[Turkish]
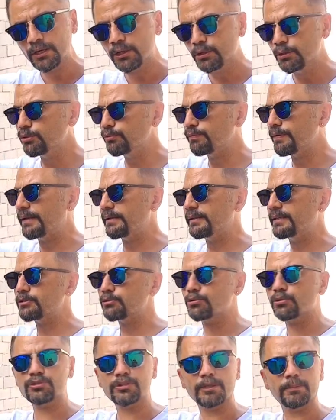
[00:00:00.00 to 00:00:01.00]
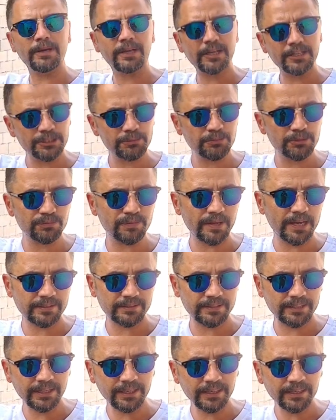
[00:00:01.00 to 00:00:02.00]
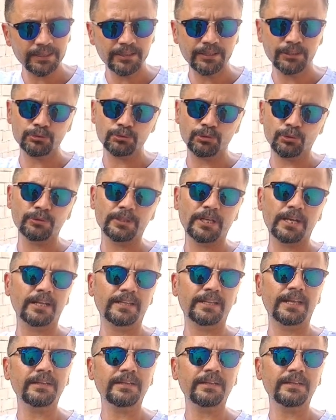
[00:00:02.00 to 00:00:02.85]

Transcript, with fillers: Lütfen nasıl olsa bagajımız var diye sonuna kadar